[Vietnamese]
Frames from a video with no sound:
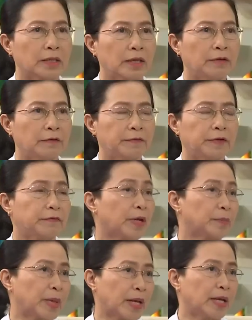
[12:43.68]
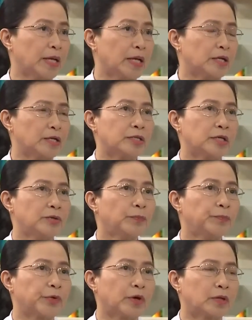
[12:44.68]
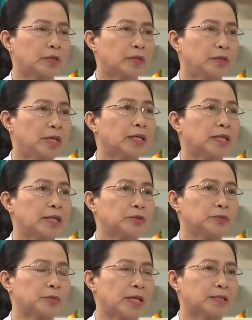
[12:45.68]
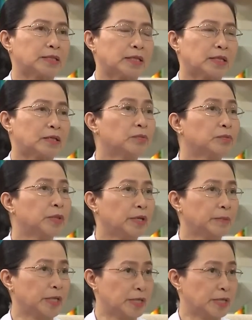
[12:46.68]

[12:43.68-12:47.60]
cái phương pháp này nó sẽ giúp cho thứ nhất là chúng ta sẽ không bị bệnh